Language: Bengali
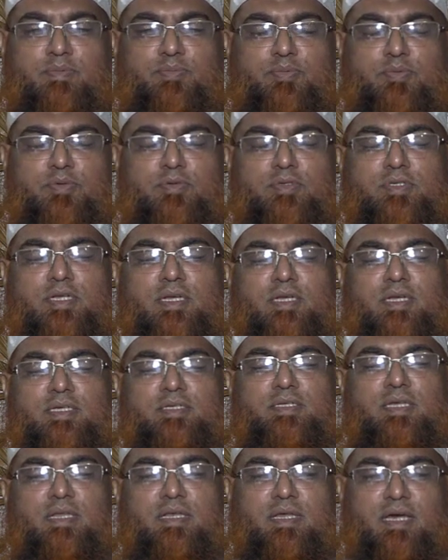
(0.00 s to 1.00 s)
পুরুষের কাছ
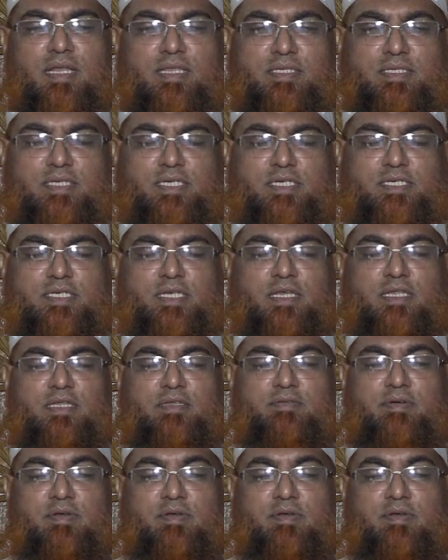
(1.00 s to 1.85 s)
থেকে নারী চিকিৎসা নিতে